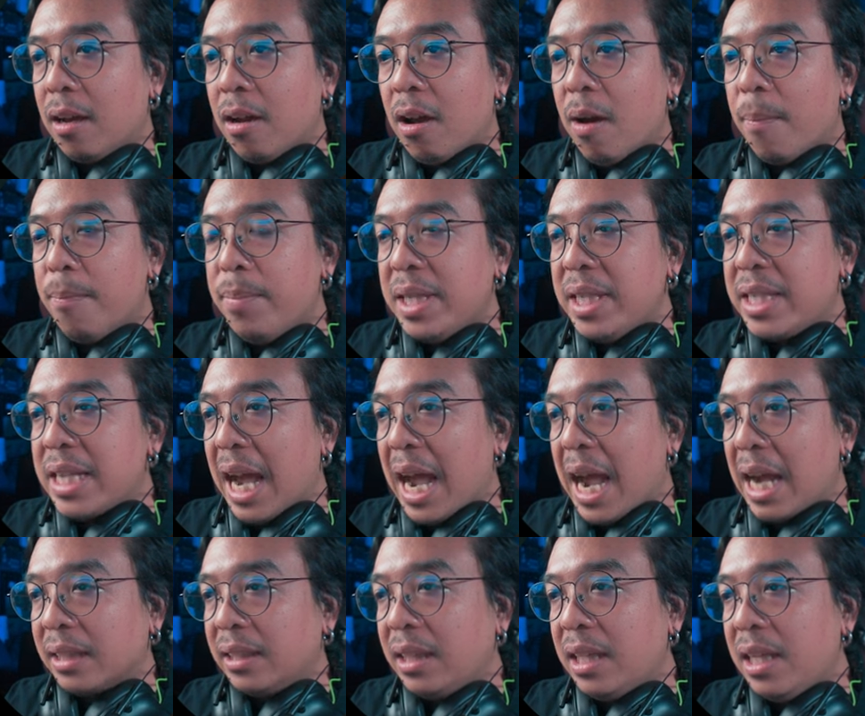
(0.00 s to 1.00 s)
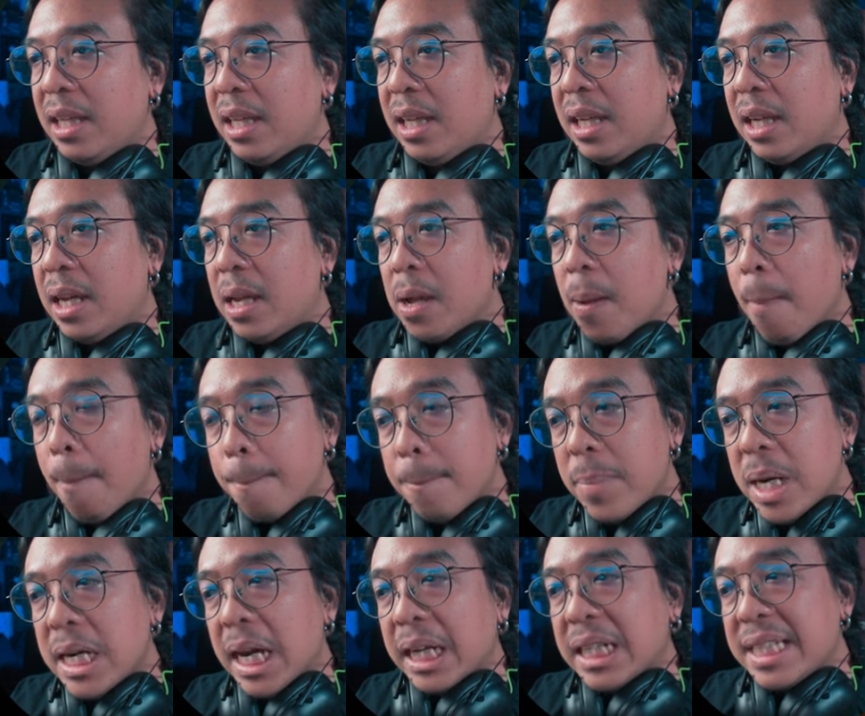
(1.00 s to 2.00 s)
วก็มีฉากที่
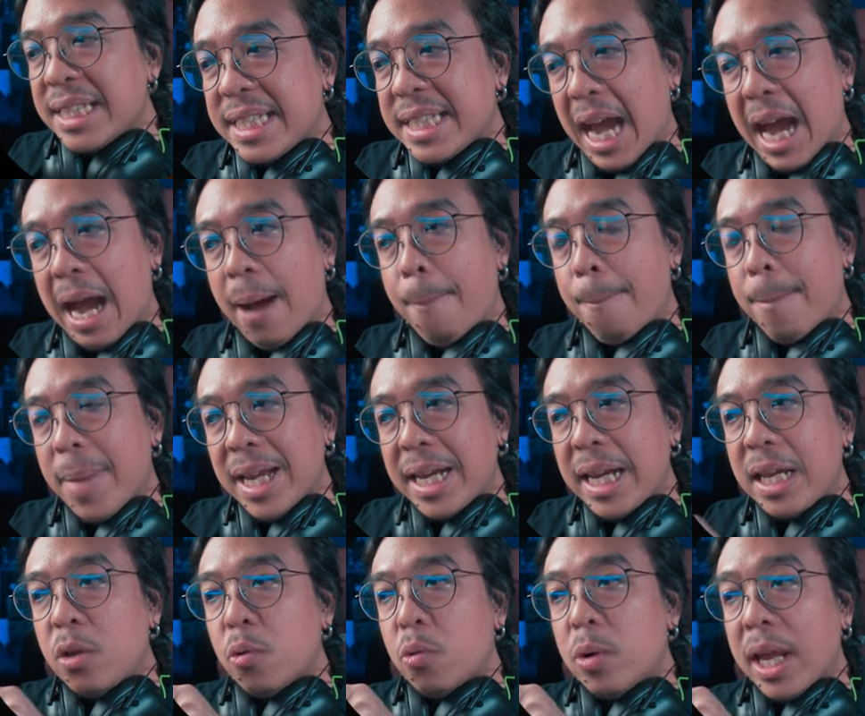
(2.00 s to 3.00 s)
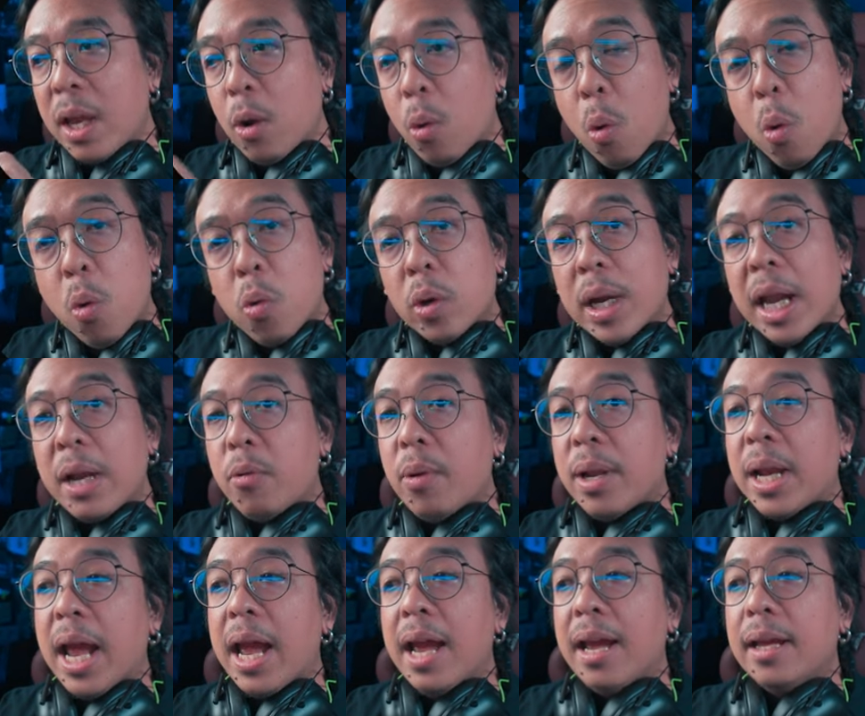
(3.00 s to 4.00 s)
เหมือนจะไม่ได้อยู่ในคุกนั่นด้ว
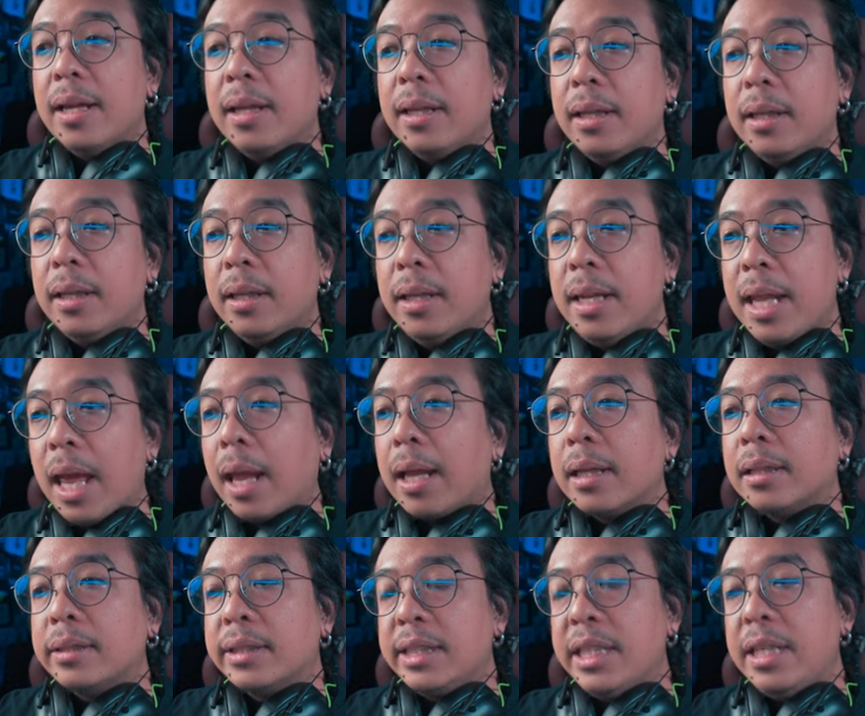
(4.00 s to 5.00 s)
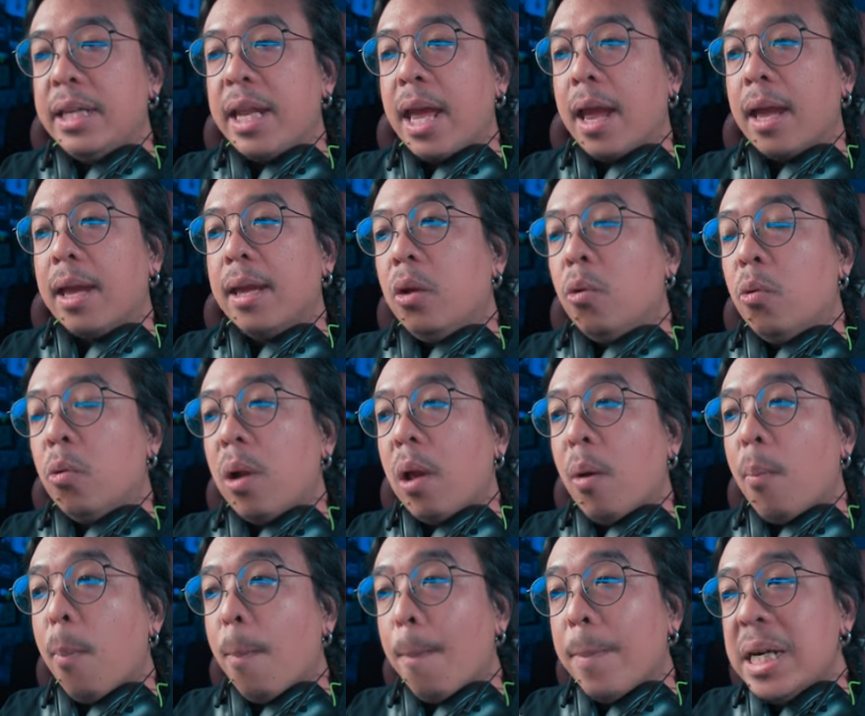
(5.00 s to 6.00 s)
ยนะเนี่ย ซีนเนี้ยดูแล้
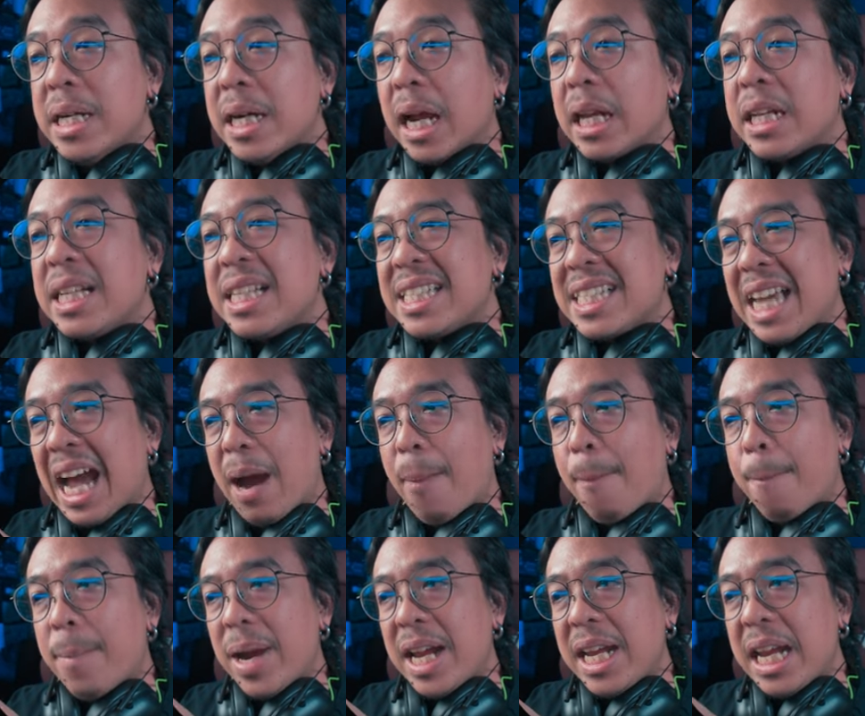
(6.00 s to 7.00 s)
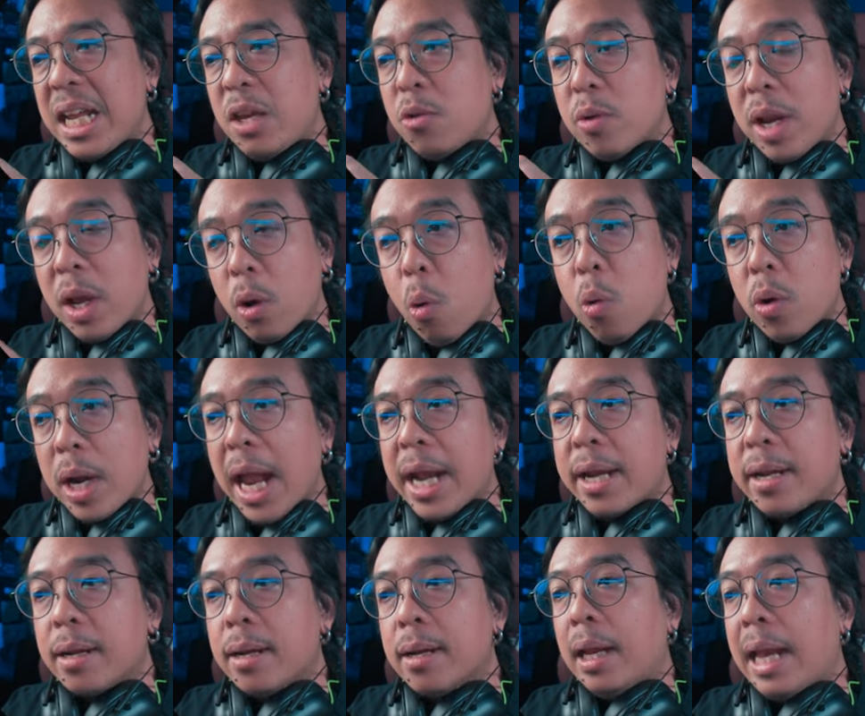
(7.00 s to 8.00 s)
วเหมือนจะไม่ได้อยู่ในคุกนั่
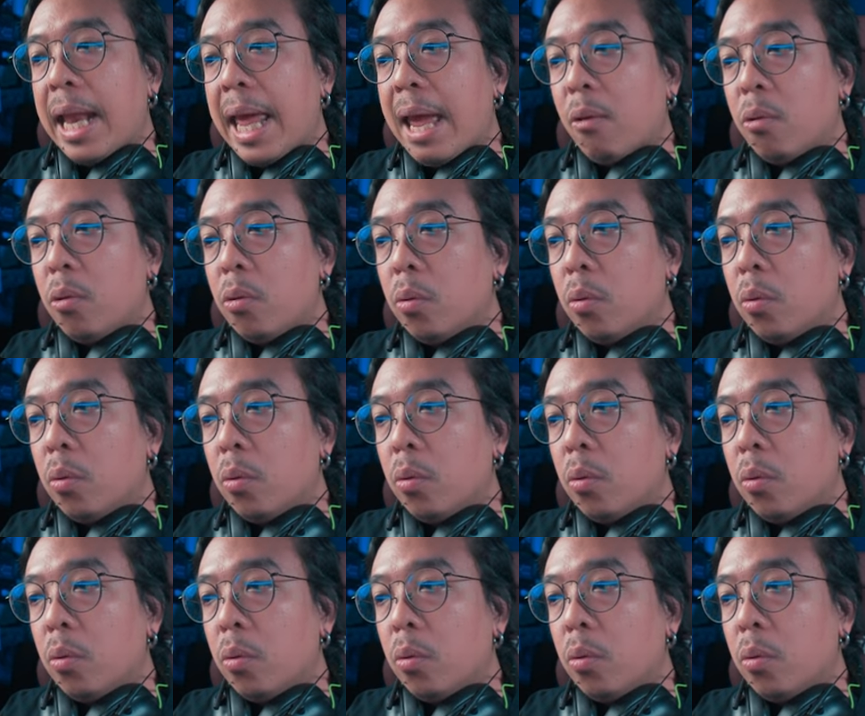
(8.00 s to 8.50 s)
น แล้ว